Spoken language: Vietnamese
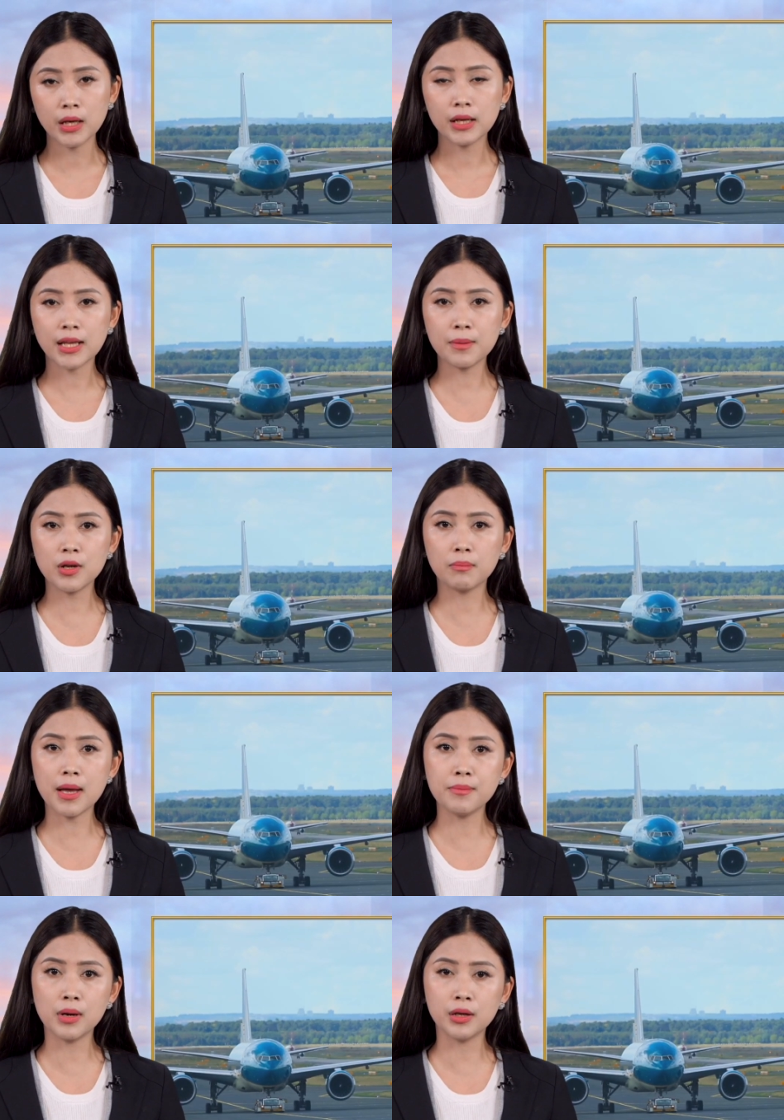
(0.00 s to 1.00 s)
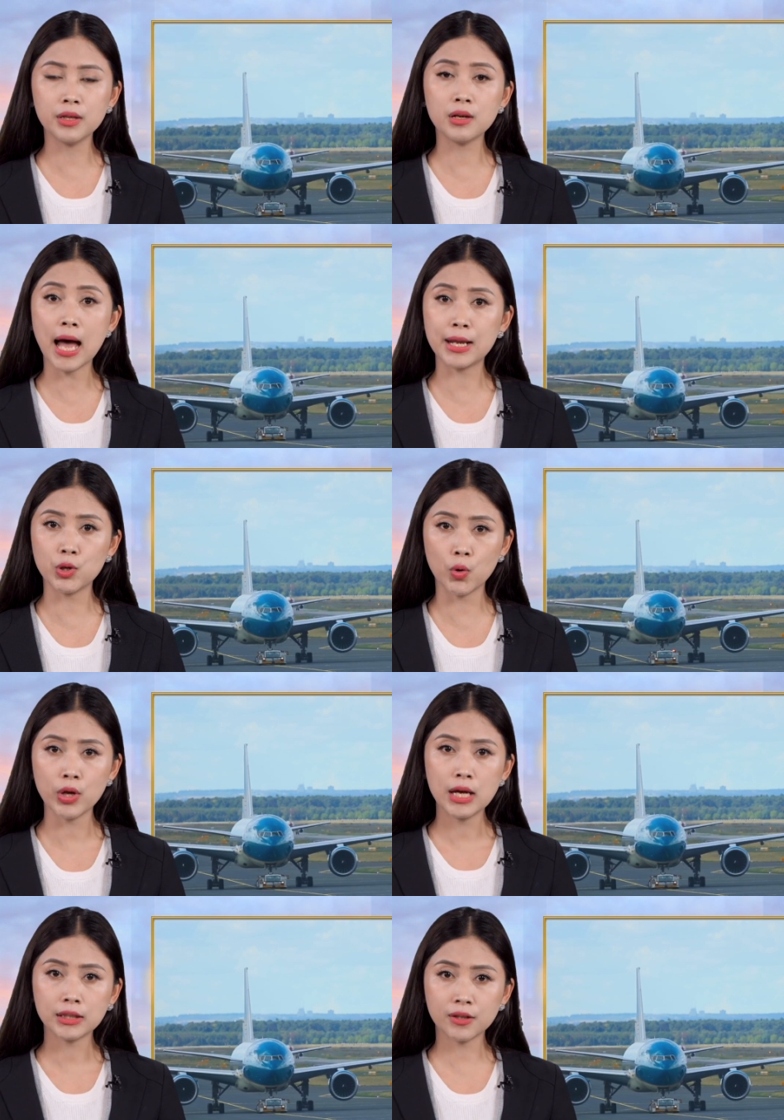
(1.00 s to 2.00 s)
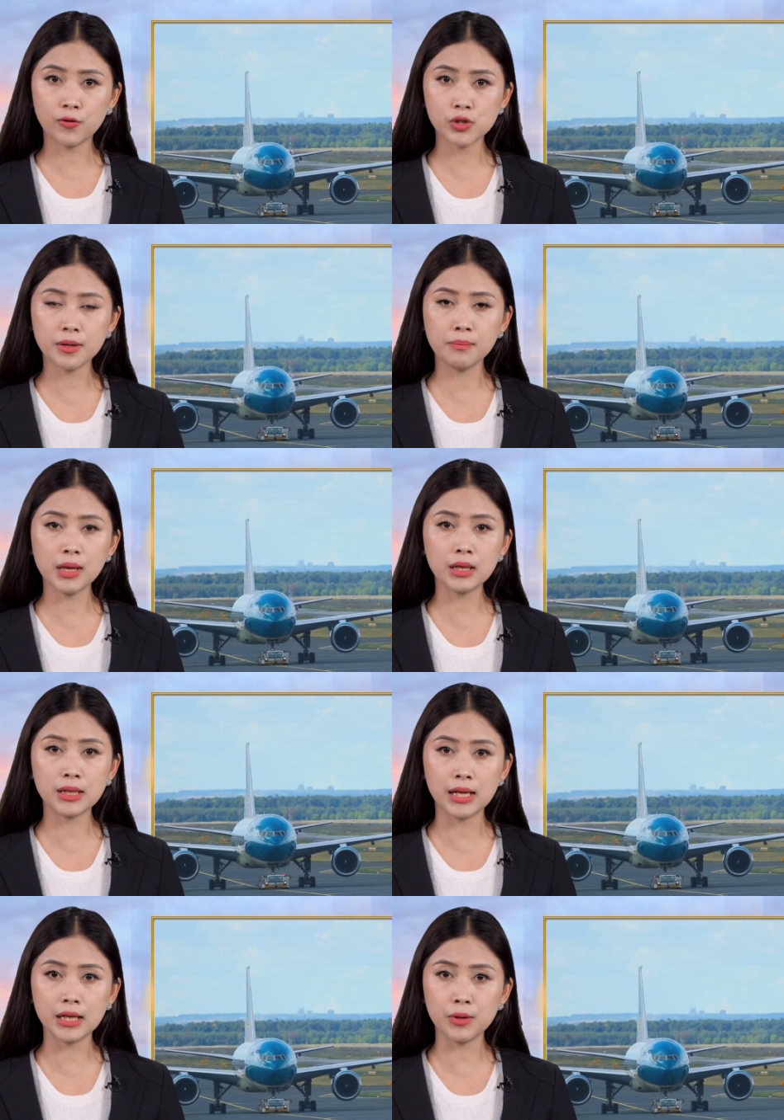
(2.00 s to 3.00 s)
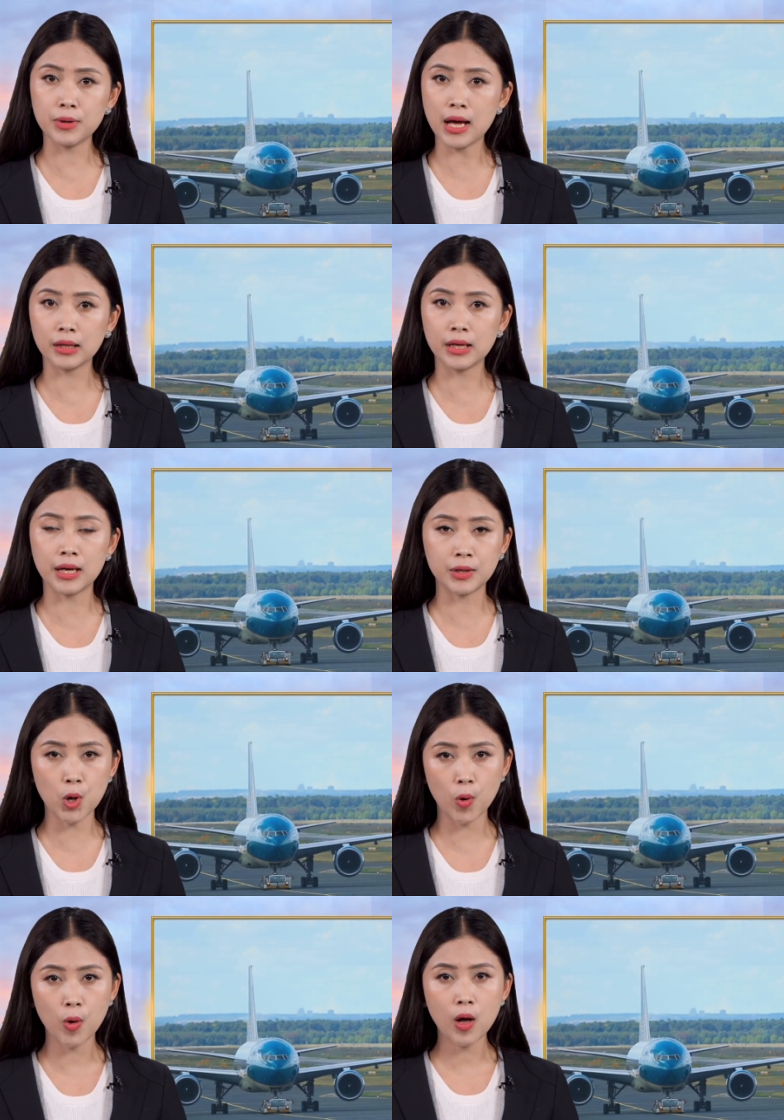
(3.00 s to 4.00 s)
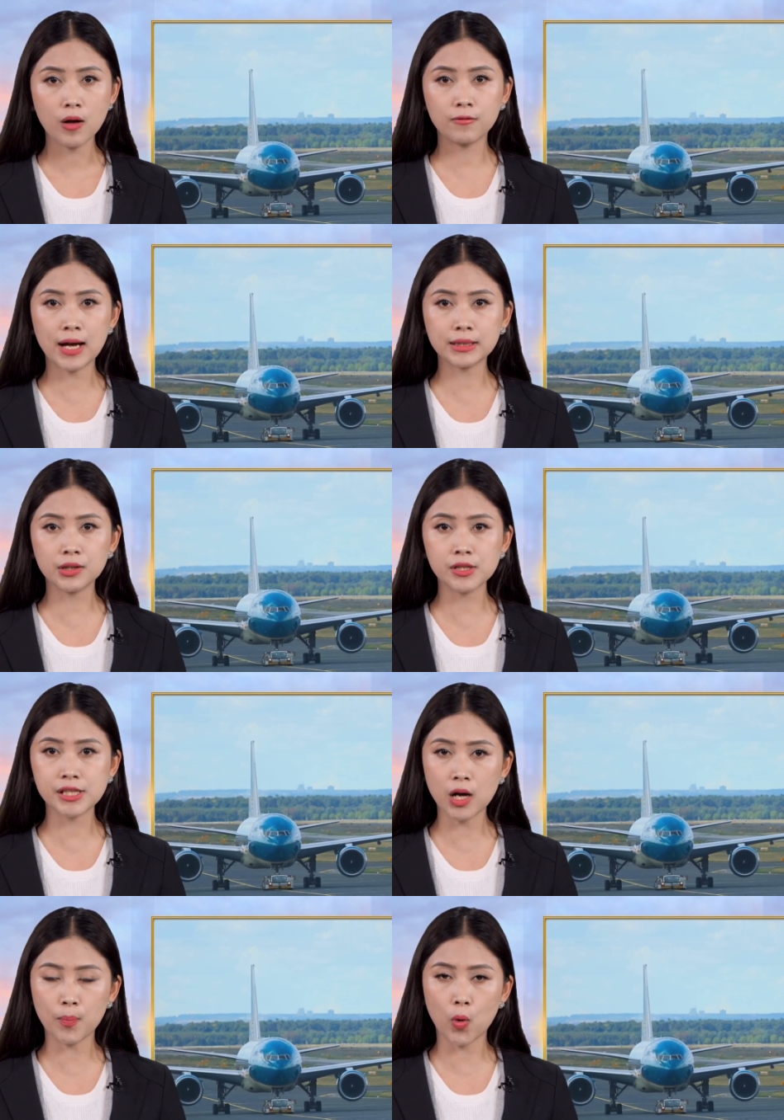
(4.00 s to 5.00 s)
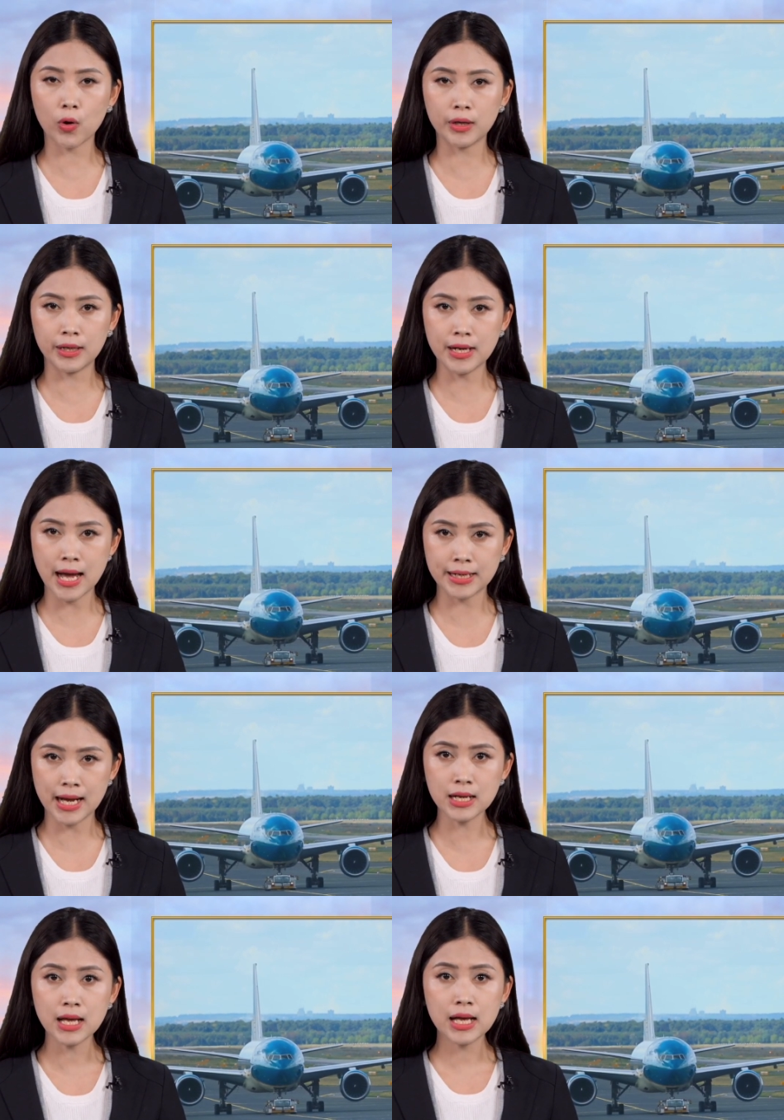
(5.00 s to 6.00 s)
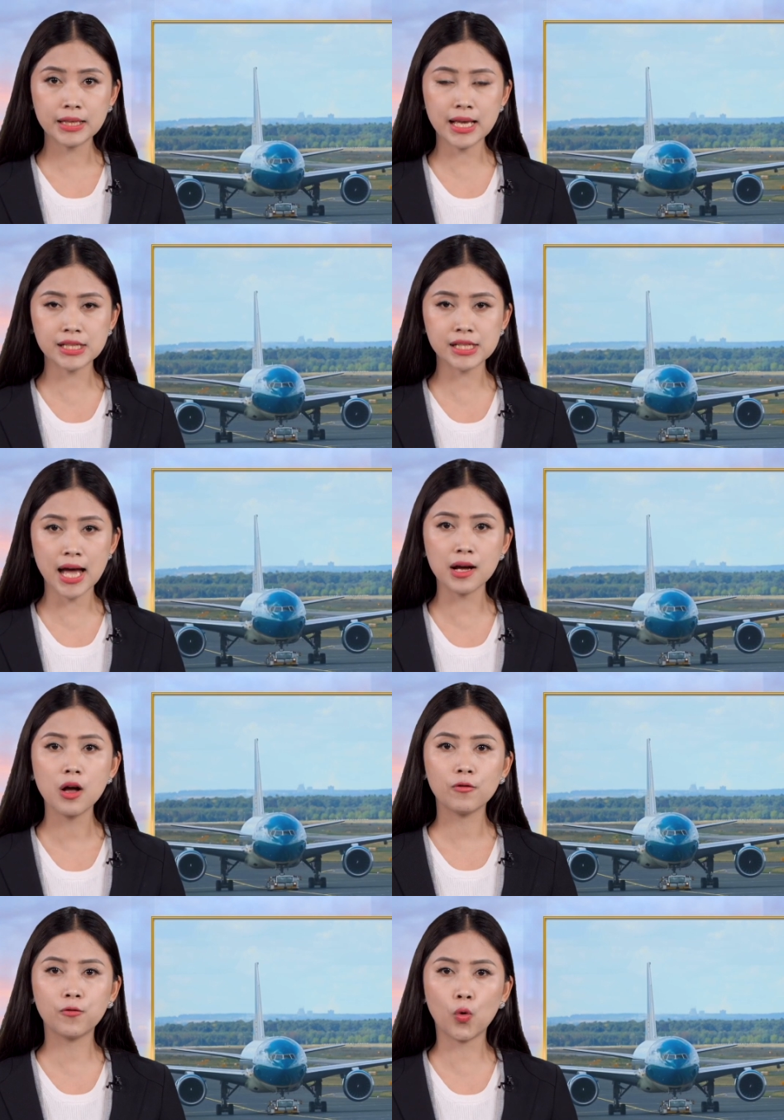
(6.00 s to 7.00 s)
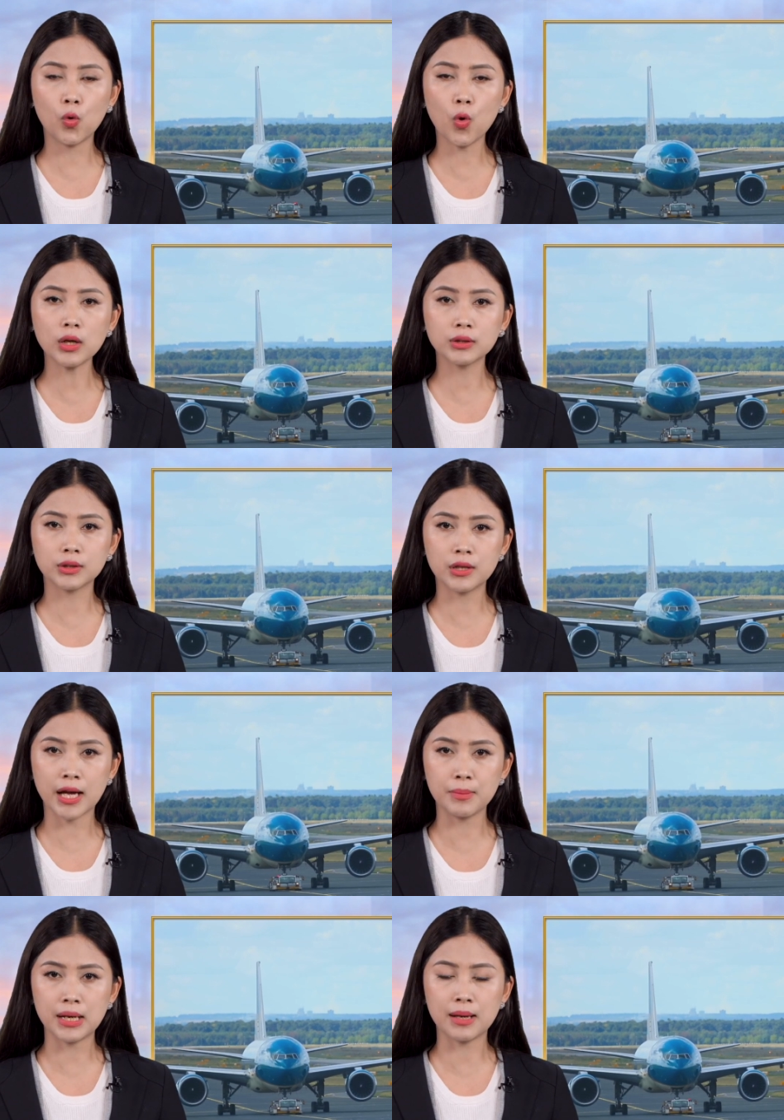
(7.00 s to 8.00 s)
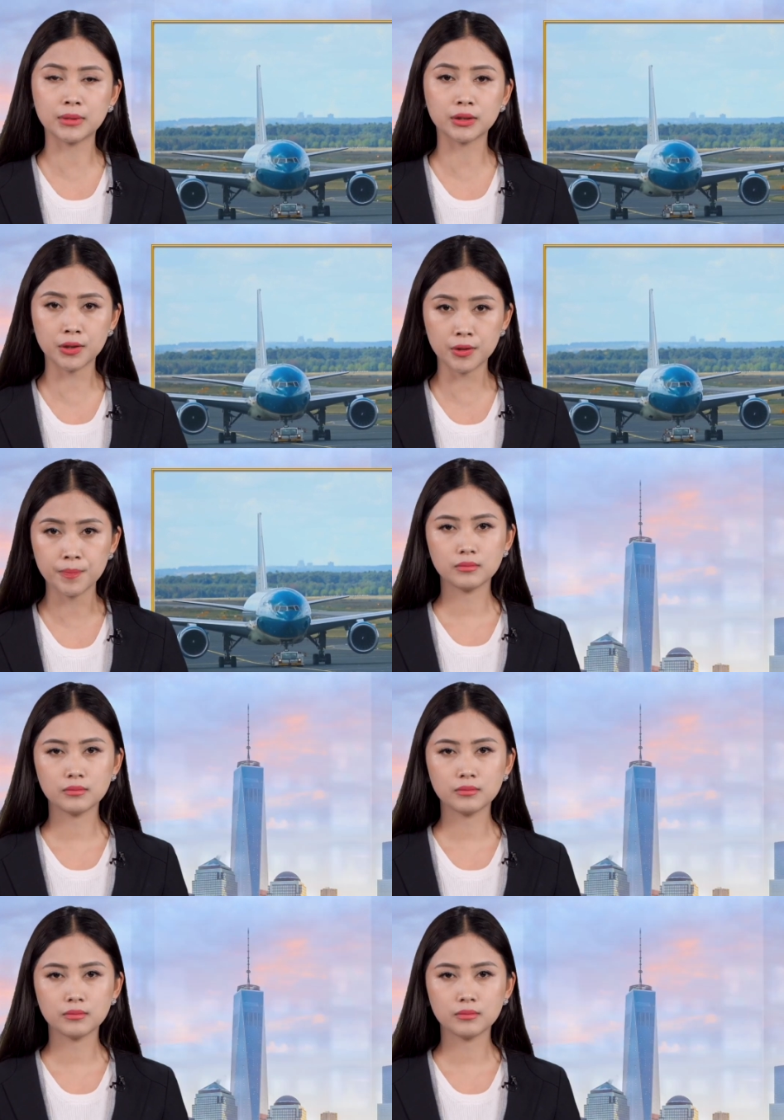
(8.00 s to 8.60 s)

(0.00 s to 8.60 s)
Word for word: thêm đường bay mới như Hà Nội, Thành phố Hồ Chí Minh đến New Delhi, Ấn Độ – và từ Singapore đến Đà Nẵng, Nha Trang, Phú Quốc từ ngày 15 tháng 4.